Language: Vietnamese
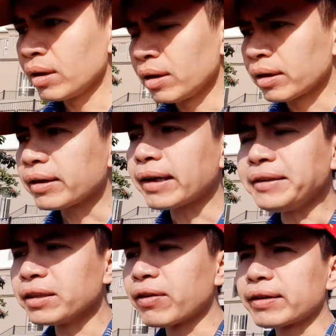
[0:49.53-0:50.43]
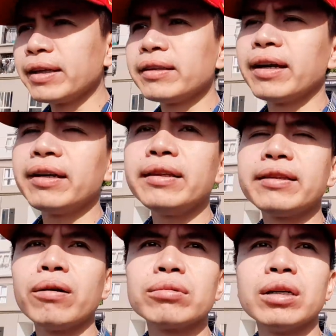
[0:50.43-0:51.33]
Cái cách trừng phạt kinh tế thì
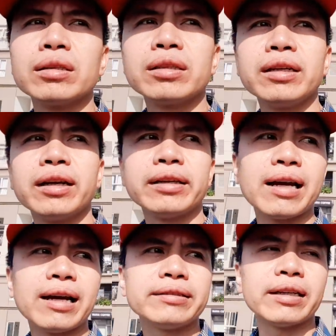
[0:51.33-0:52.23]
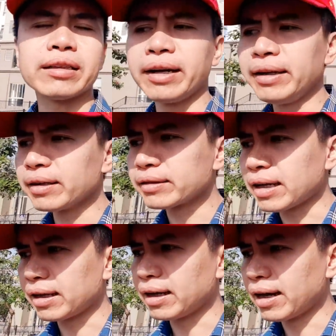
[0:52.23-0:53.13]
thông thường thì người ta sẽ thấy được
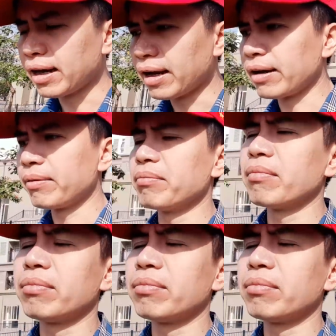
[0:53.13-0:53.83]
rằng là